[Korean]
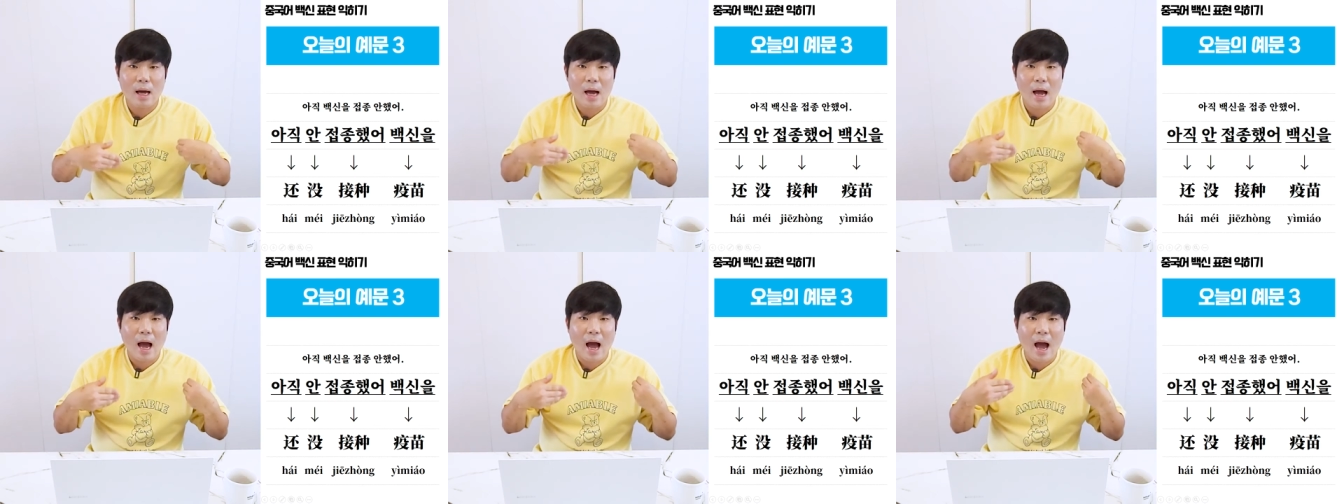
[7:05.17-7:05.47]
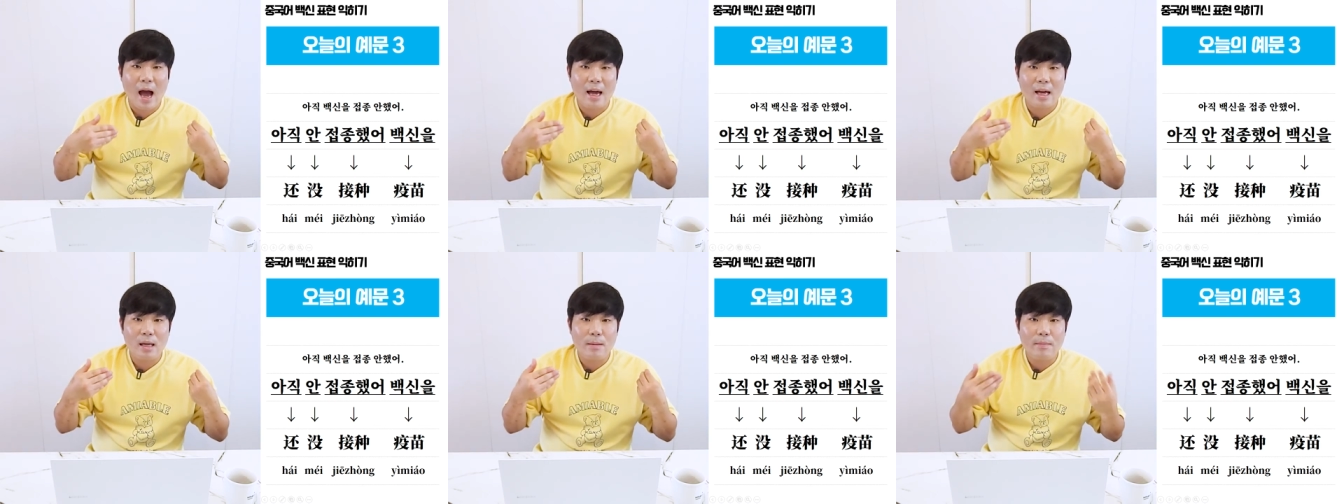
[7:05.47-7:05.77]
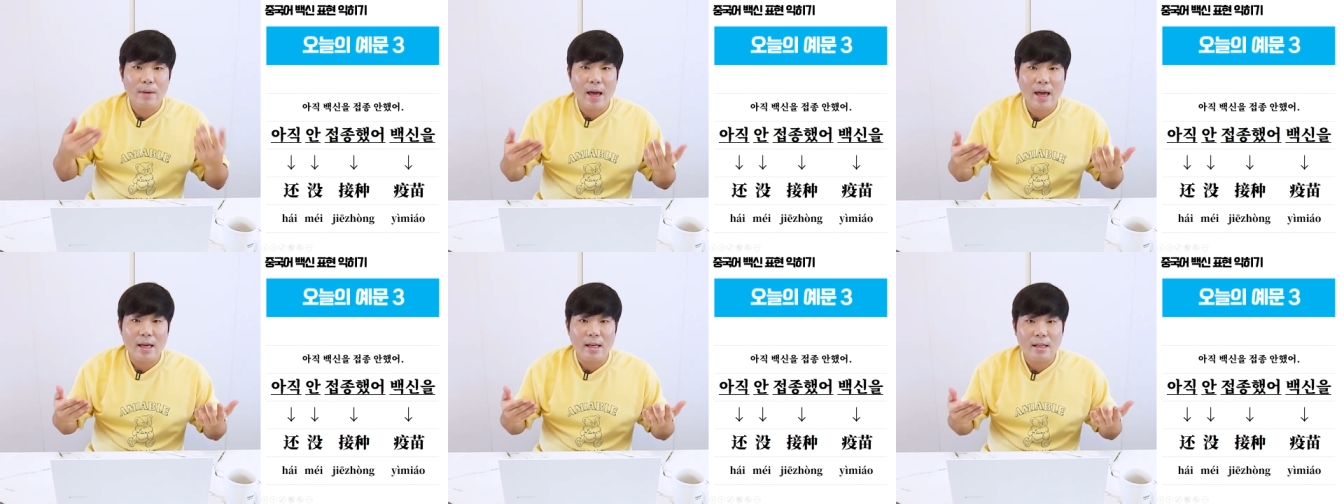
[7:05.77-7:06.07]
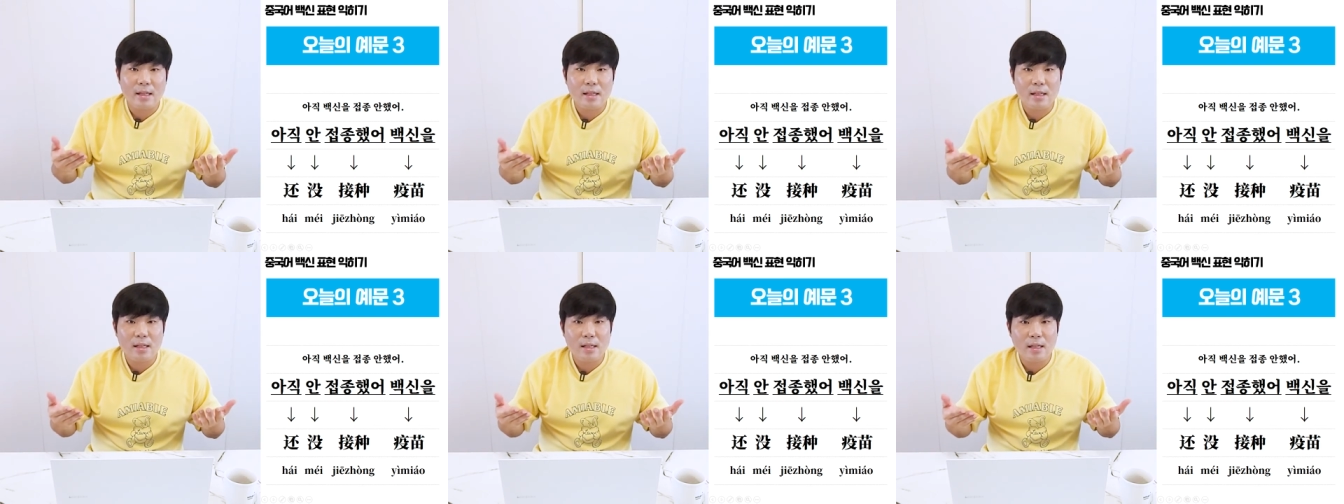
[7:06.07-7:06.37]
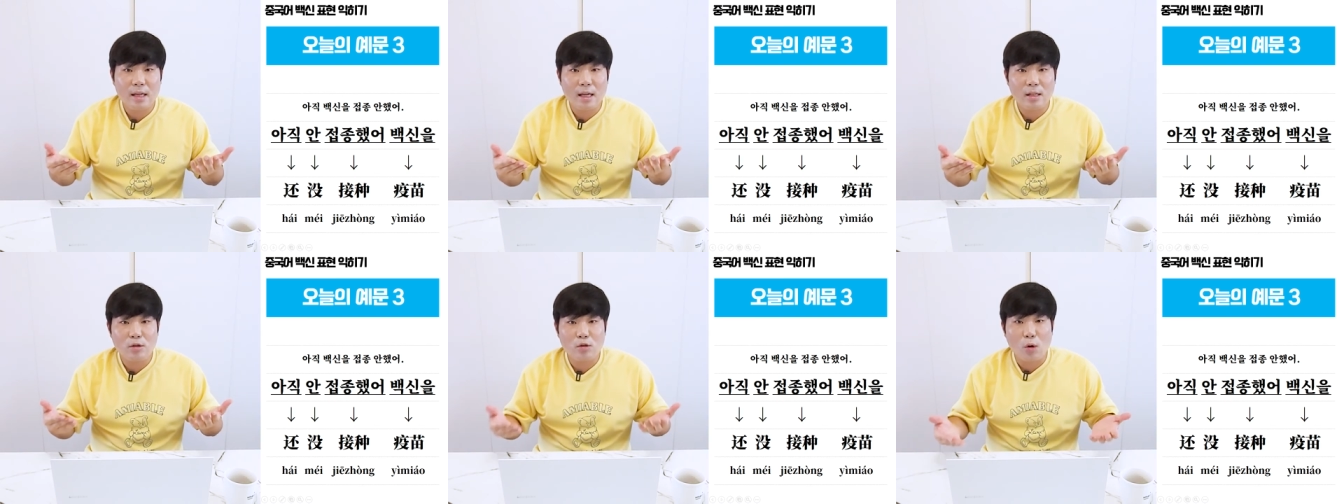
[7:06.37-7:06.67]

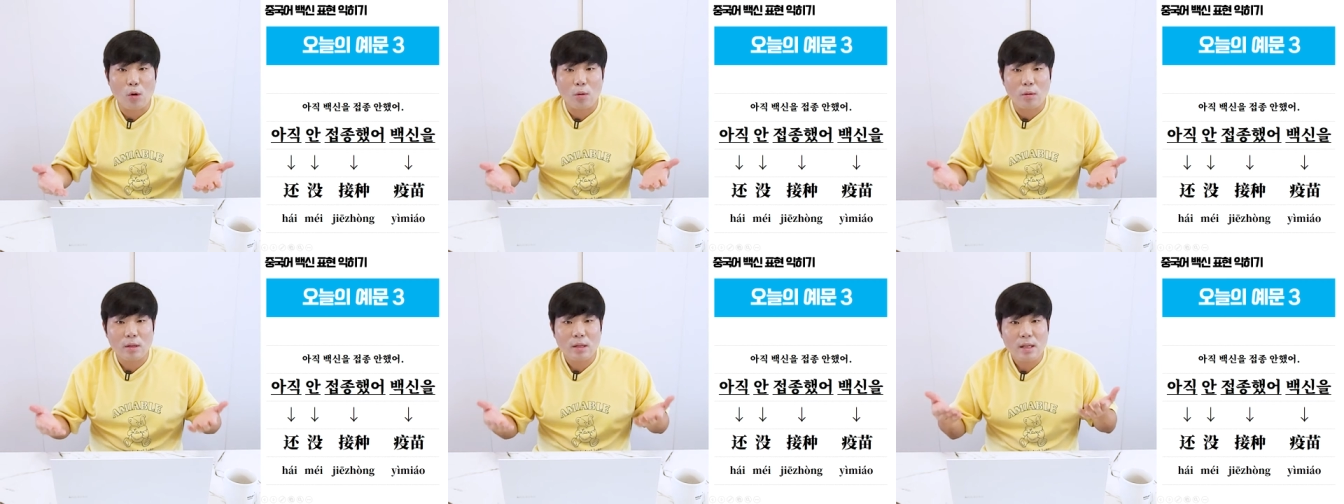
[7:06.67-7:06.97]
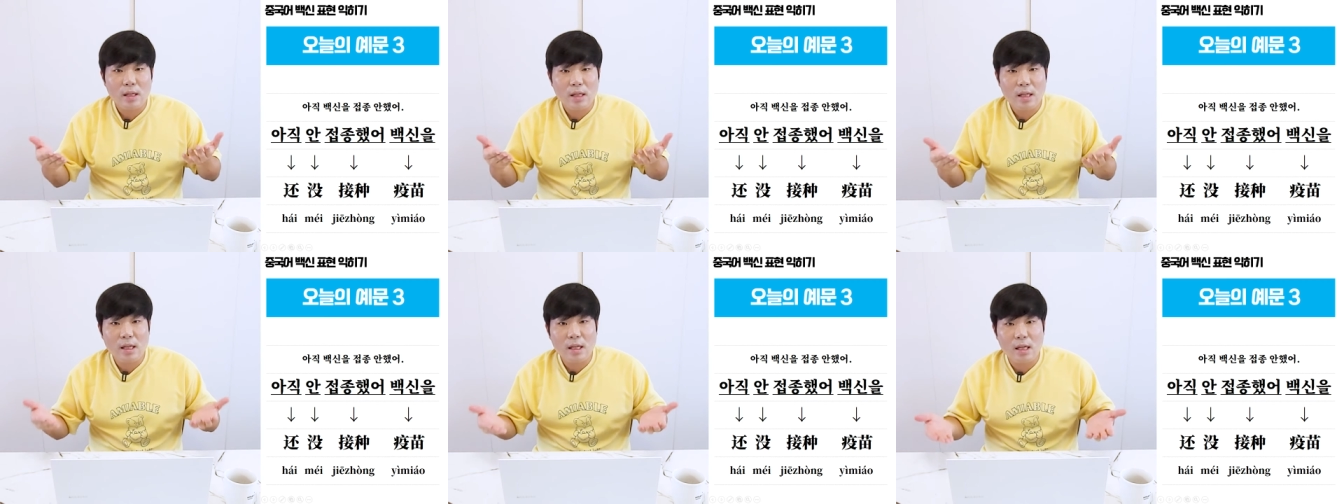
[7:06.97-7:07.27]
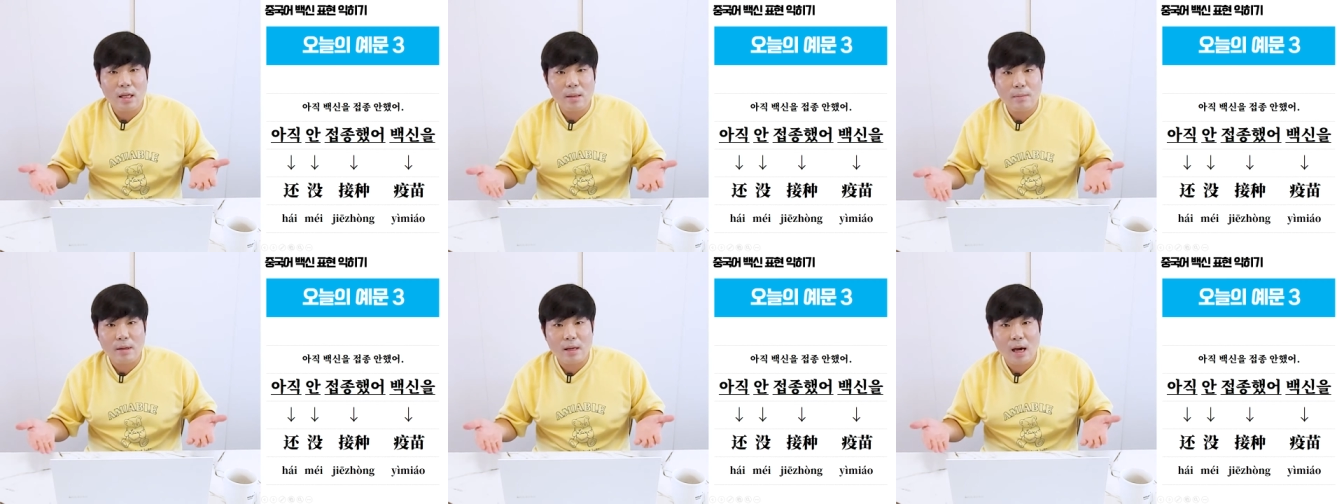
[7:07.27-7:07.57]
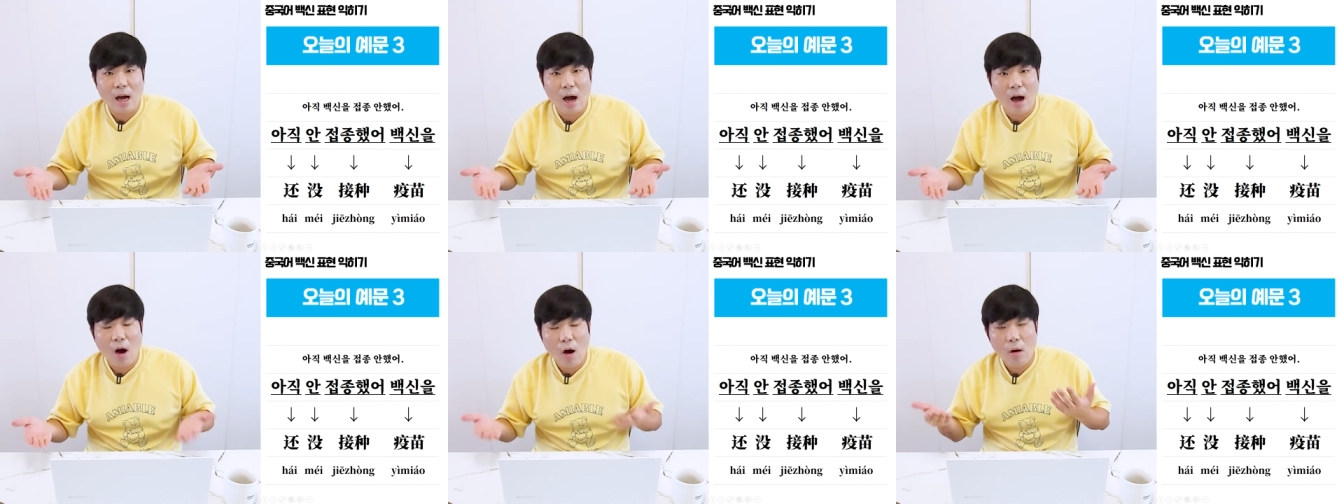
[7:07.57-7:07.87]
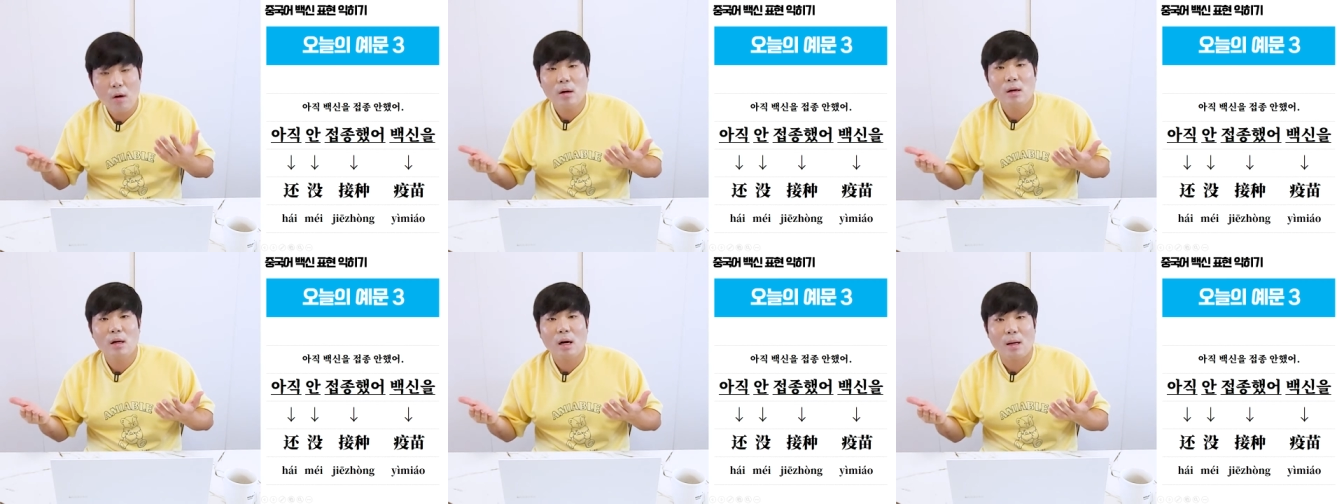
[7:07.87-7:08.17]
하이메이지종 이미
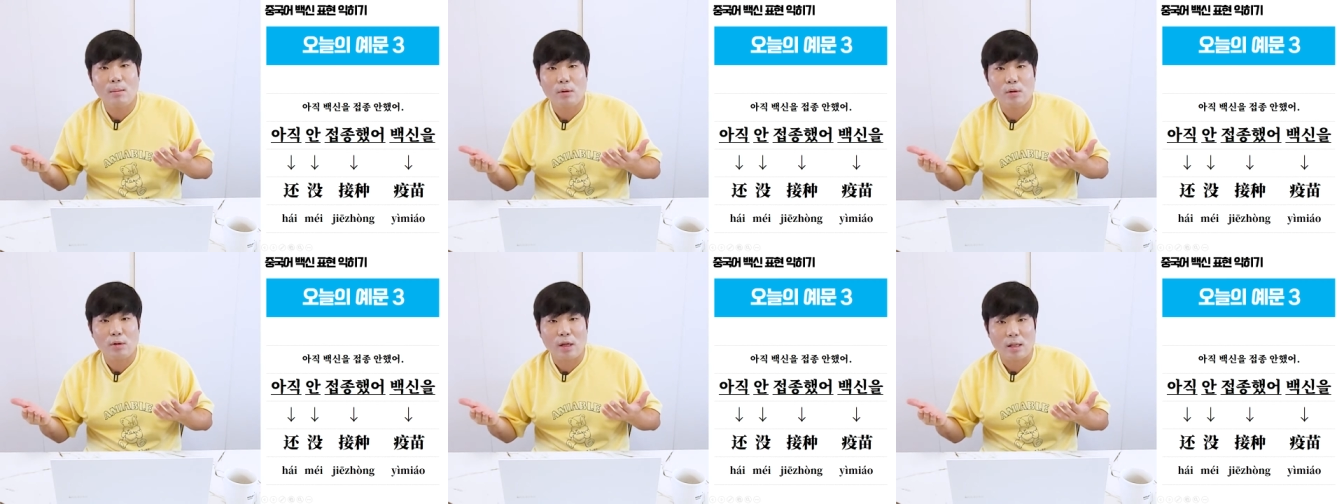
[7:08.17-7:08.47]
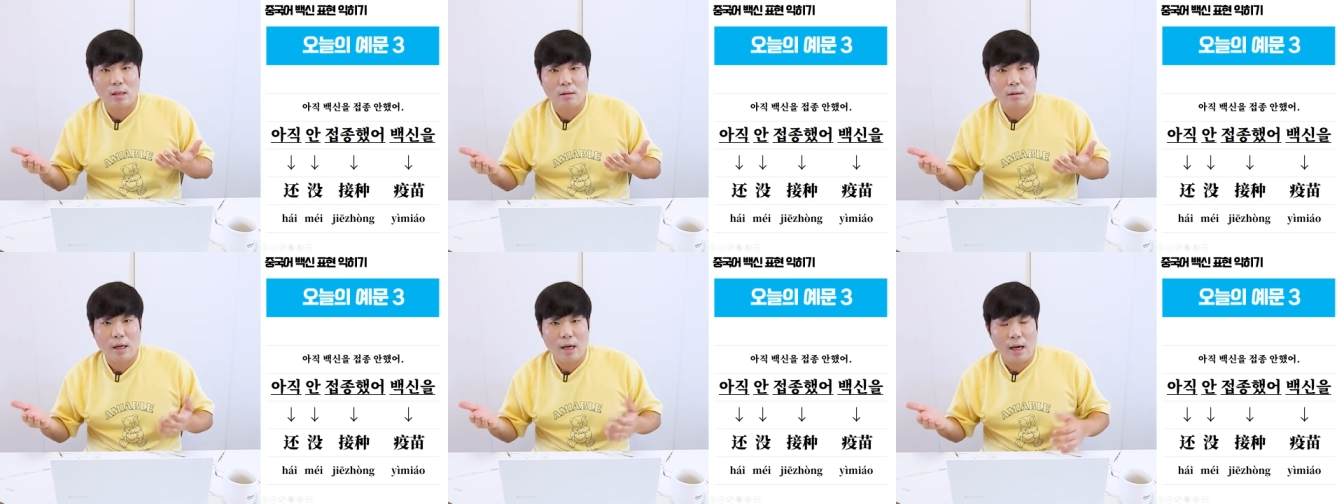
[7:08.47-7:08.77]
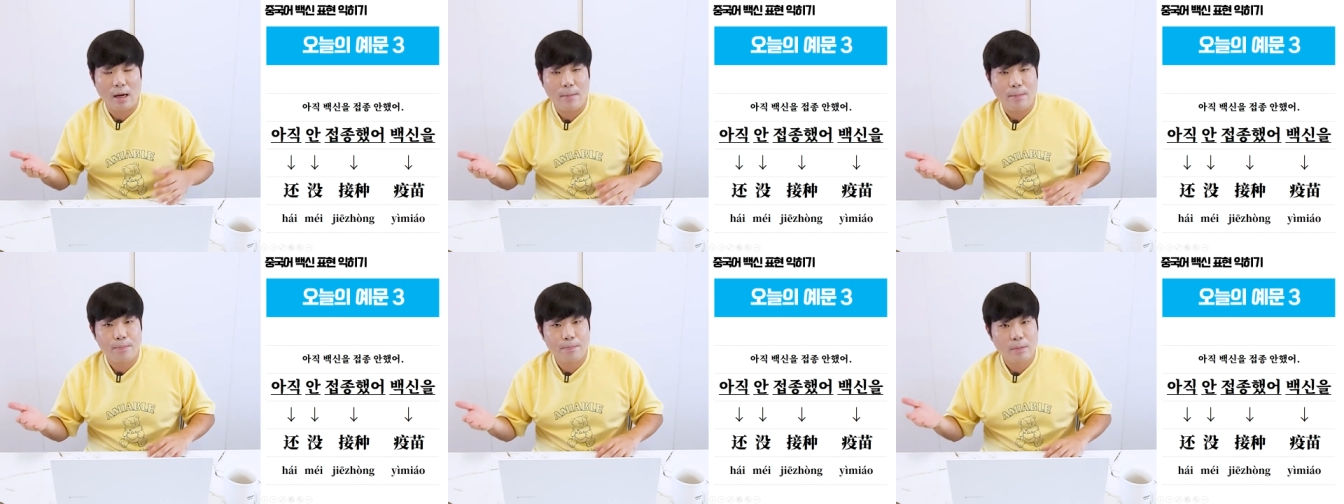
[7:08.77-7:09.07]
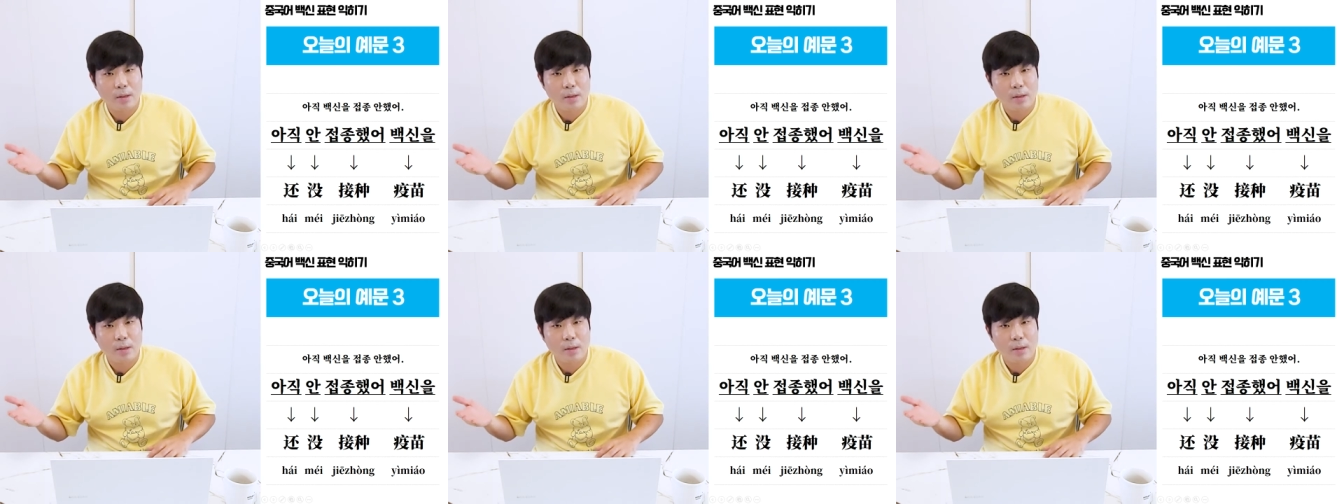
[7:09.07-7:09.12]
하면 되는 거야